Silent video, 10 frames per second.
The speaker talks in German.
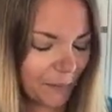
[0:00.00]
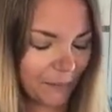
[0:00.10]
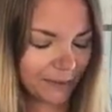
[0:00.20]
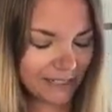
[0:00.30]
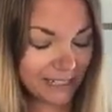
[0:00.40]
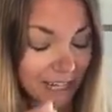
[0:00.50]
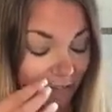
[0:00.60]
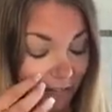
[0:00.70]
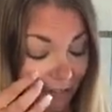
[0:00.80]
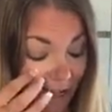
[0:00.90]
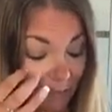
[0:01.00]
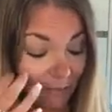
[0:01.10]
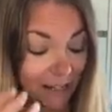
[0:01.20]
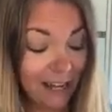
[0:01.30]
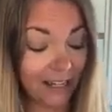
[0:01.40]
Und ja, wir
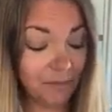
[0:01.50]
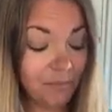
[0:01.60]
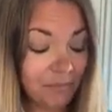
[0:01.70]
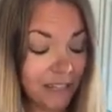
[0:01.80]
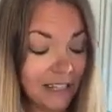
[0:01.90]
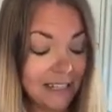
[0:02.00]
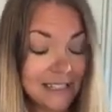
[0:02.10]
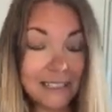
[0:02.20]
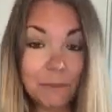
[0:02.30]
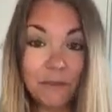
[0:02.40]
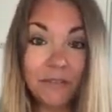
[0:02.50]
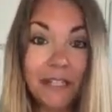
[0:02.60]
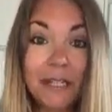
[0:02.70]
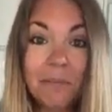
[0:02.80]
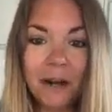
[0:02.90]
fangen mal an. Es gibt
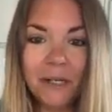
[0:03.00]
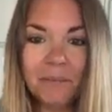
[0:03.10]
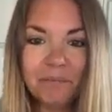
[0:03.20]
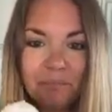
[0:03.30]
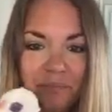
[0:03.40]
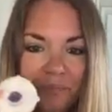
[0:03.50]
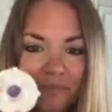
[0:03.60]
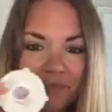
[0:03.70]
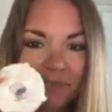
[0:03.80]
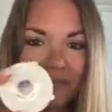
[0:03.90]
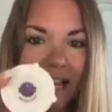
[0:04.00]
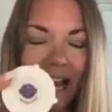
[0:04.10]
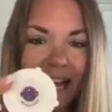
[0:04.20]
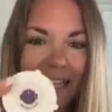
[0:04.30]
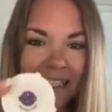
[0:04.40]
wie immer
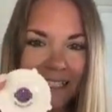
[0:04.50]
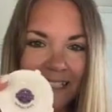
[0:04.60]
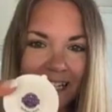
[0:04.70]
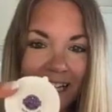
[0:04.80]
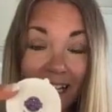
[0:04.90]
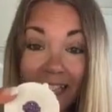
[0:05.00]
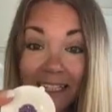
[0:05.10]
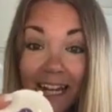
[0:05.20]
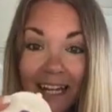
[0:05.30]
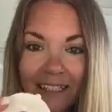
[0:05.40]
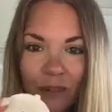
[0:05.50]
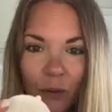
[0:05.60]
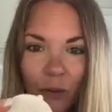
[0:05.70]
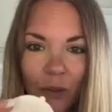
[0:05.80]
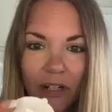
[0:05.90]
einen kleinen
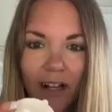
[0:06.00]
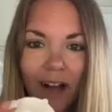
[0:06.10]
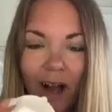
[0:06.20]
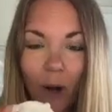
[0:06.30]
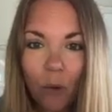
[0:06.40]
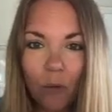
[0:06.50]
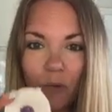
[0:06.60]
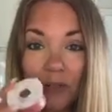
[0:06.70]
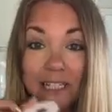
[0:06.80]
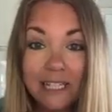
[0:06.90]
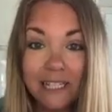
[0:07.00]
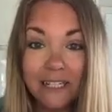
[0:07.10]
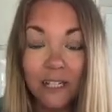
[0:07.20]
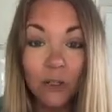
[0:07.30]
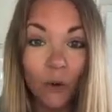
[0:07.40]
Eindruck auf
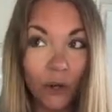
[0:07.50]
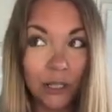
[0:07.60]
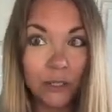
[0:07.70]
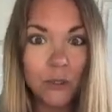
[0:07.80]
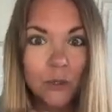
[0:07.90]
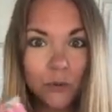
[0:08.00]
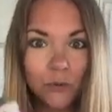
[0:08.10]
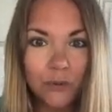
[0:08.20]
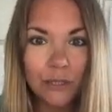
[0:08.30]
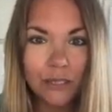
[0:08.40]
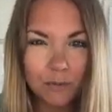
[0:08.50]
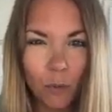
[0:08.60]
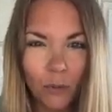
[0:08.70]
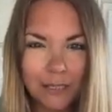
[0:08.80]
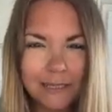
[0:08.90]
den neuen Duft des
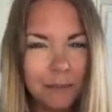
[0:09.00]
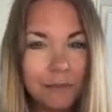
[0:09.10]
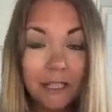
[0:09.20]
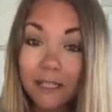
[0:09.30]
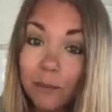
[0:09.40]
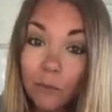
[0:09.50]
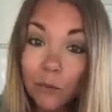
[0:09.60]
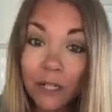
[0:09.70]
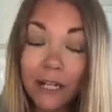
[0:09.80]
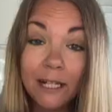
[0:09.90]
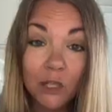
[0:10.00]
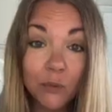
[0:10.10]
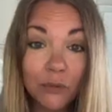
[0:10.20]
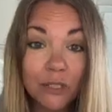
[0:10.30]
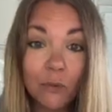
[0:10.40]
Monats. Es gibt ja jeden Monat einen
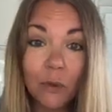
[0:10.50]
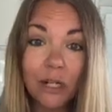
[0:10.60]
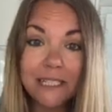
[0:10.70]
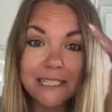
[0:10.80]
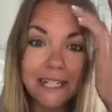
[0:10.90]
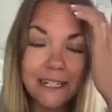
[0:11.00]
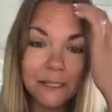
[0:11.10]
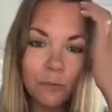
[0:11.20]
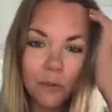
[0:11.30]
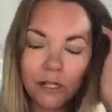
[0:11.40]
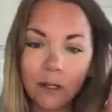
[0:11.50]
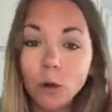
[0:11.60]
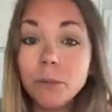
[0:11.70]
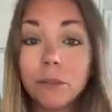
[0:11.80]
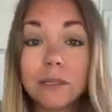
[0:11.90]
Duft des Monats, der in dem Monat
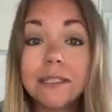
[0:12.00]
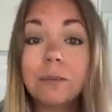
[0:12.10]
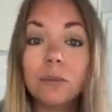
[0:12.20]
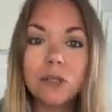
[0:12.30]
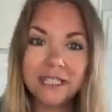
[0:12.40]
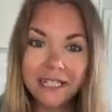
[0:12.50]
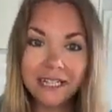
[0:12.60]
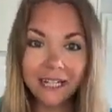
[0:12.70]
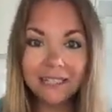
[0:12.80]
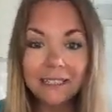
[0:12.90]
auch minus 10% hat.